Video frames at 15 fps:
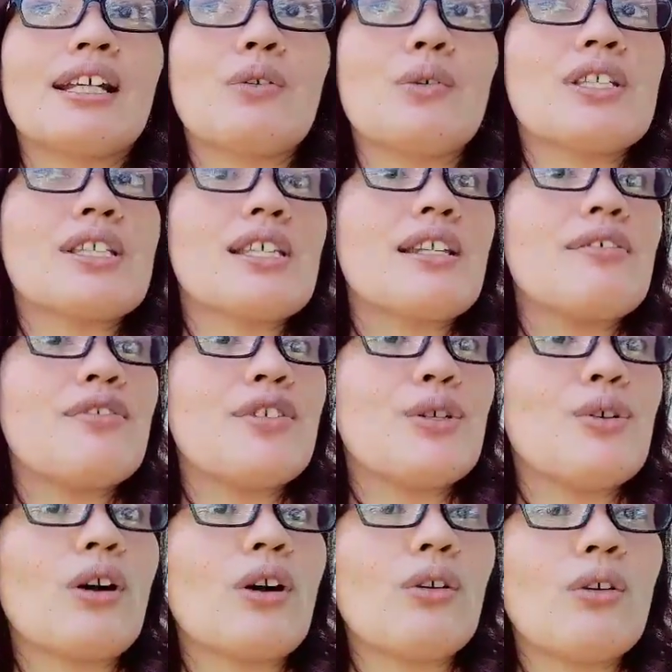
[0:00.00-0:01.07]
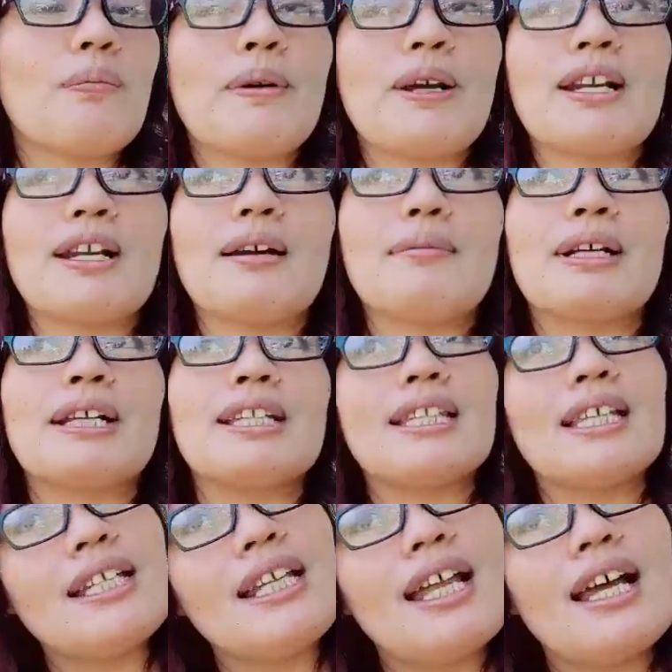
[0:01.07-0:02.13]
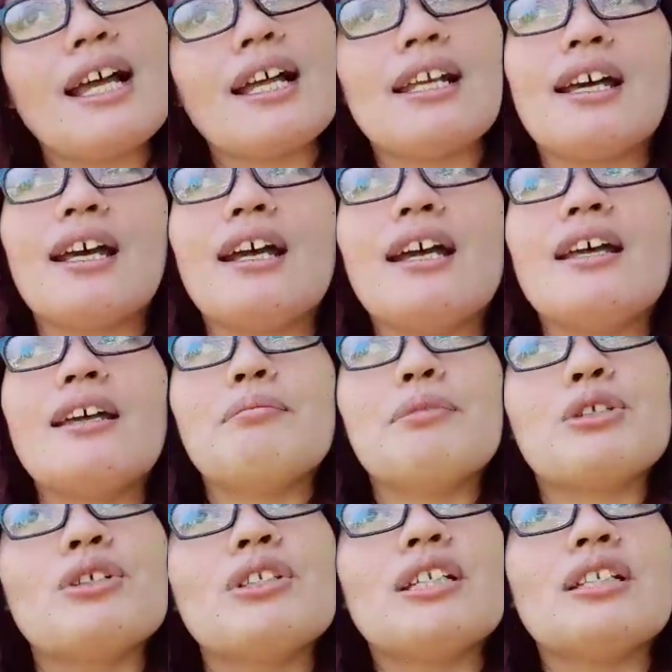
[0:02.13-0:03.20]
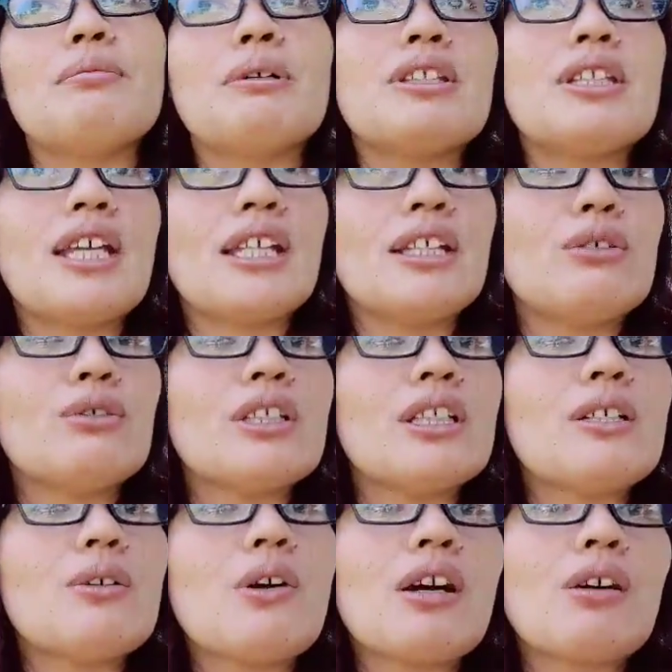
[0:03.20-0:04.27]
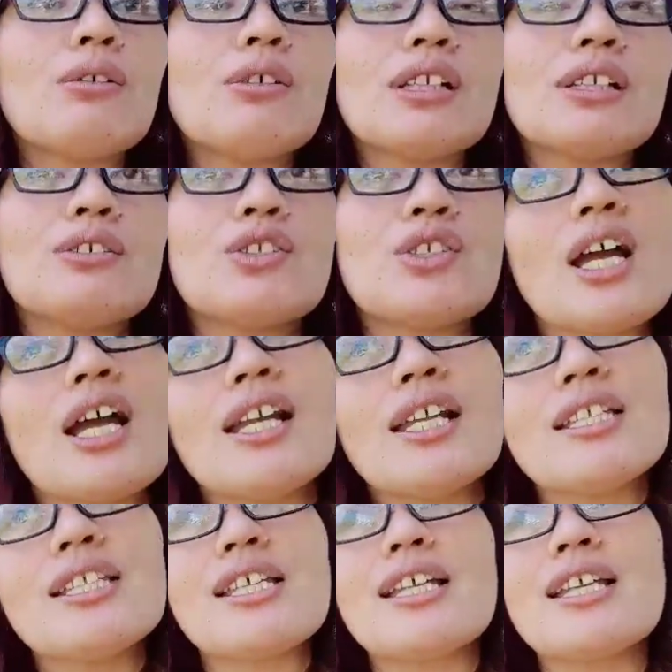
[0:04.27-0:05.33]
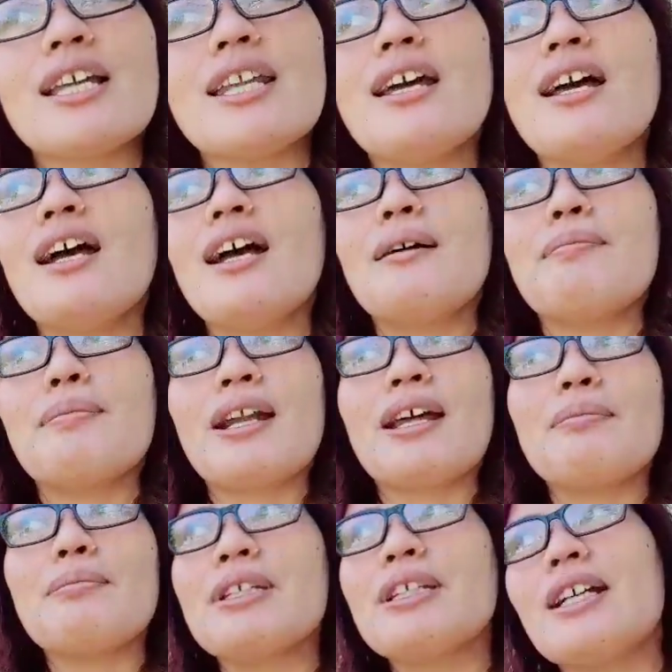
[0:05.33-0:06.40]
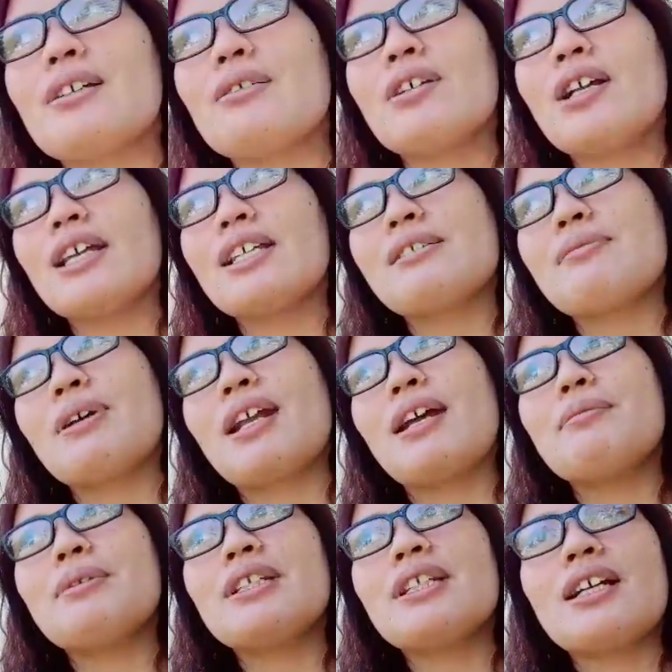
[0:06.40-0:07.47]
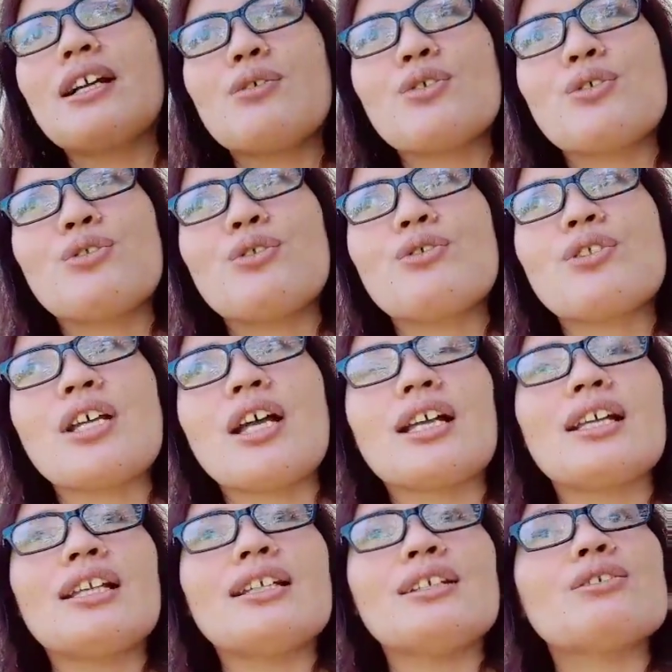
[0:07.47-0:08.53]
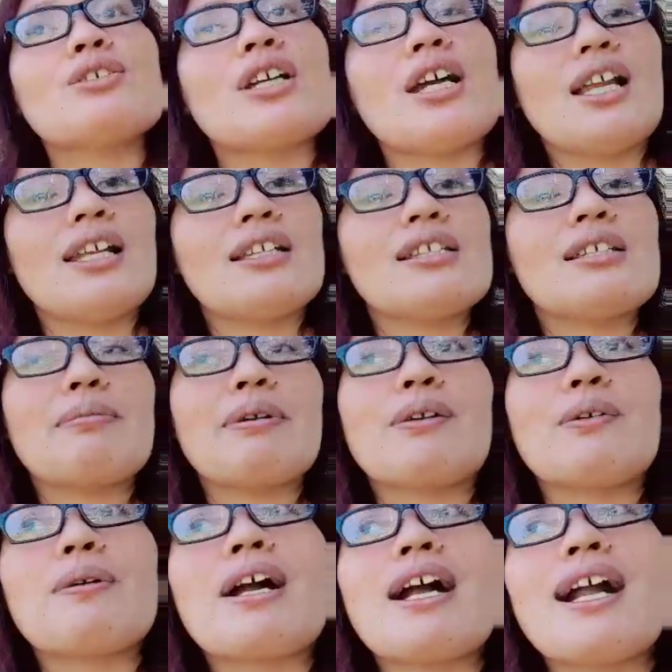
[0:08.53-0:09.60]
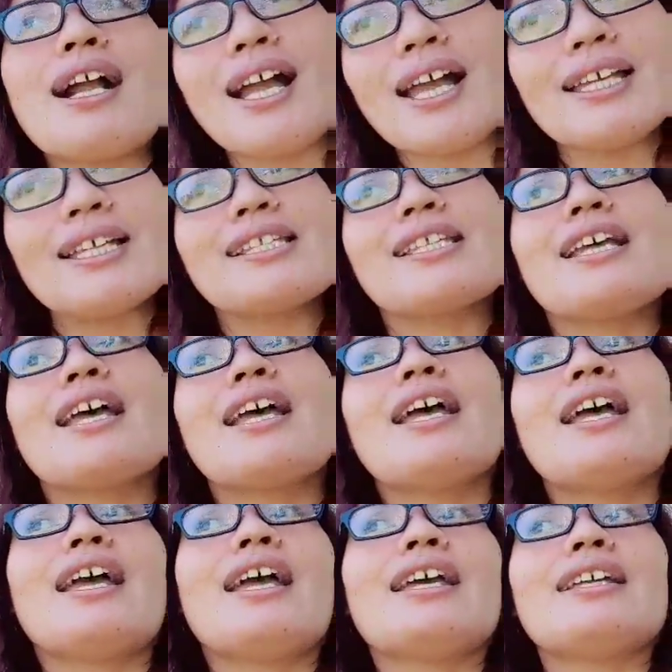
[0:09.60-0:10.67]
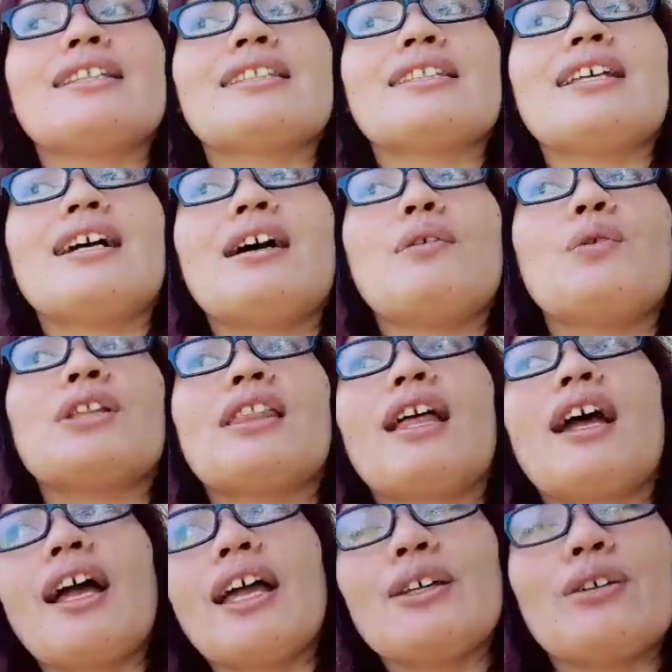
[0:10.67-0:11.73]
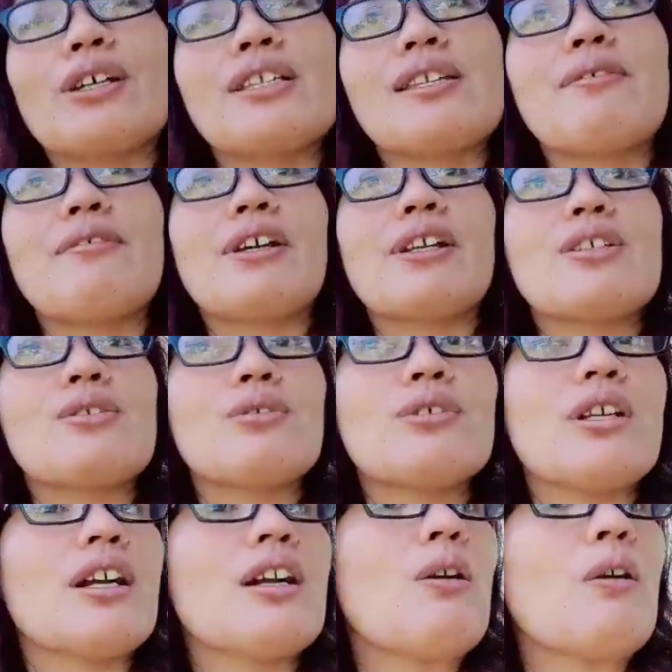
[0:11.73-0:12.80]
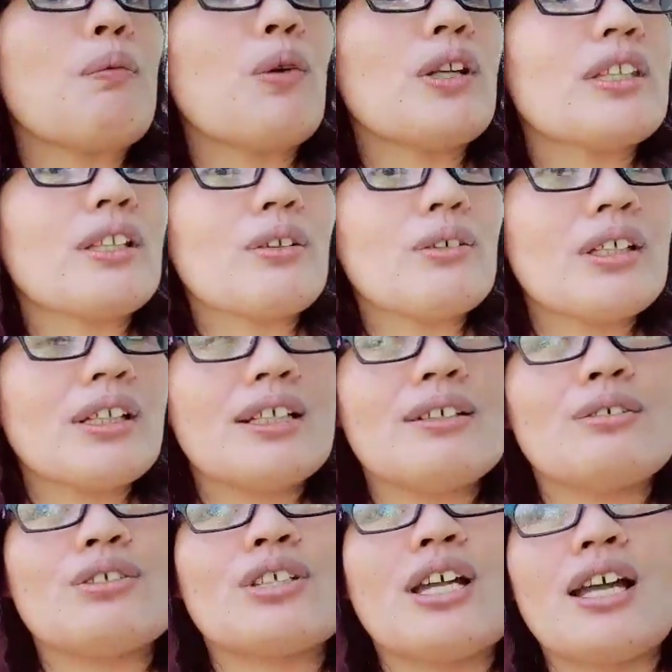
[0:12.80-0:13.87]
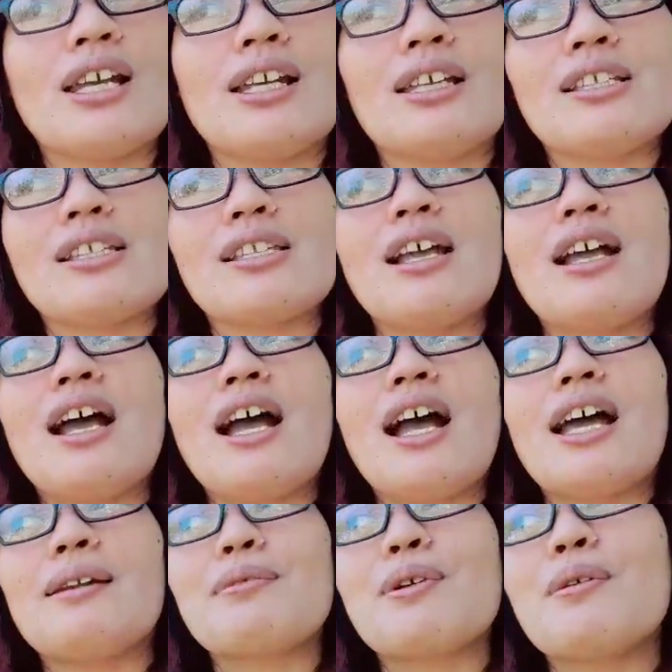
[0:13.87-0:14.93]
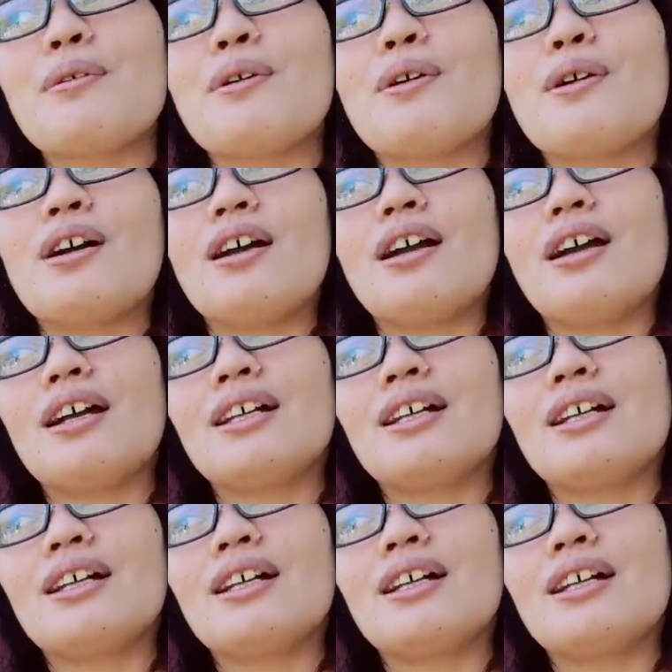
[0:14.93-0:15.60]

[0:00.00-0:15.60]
request review ako para makita nila na medyo hindi naman dare yung ginawa kong Lego challenge. Ayan, maraming ano guys, maraming nagagusto dun sa aking Lego challenge. Pero mga guys, and uh, wait lang kayo kasi very soon gagawa po ulit ako ng Lego challenge. Alam ko,